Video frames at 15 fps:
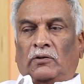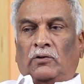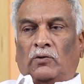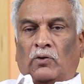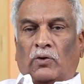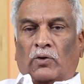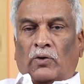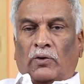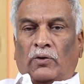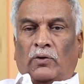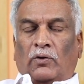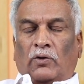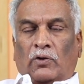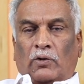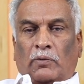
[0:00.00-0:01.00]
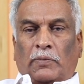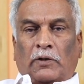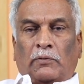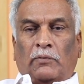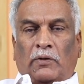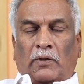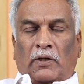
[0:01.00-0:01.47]
ఇంకోటో ఇంకోటో
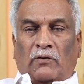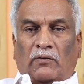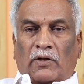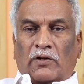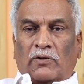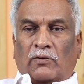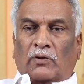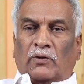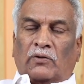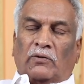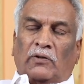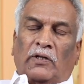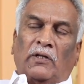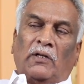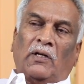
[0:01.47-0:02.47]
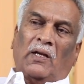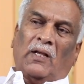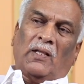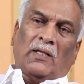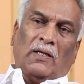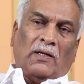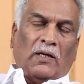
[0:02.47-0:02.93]
పద్మ అవార్డ్స్ కోసం కానీ
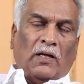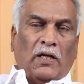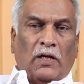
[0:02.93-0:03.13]
లేకపోతే